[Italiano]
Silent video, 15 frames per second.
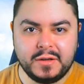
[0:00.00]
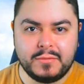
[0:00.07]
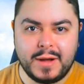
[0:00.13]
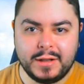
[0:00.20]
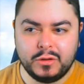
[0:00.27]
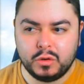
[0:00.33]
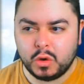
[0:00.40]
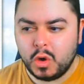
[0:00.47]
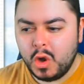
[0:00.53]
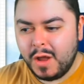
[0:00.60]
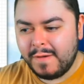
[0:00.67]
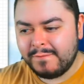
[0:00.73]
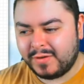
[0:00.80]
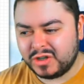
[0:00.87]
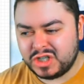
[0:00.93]
quando
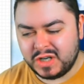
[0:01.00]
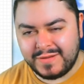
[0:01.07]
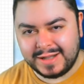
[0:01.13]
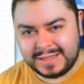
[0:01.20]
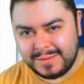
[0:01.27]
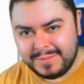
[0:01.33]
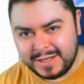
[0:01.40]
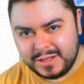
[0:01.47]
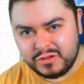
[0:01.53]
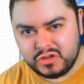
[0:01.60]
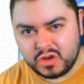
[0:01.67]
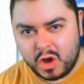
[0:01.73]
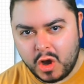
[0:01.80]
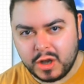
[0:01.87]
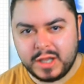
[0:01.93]
facevate i
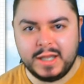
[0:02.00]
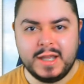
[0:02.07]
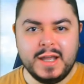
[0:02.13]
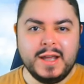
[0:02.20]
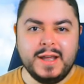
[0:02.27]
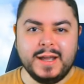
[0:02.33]
minigiochi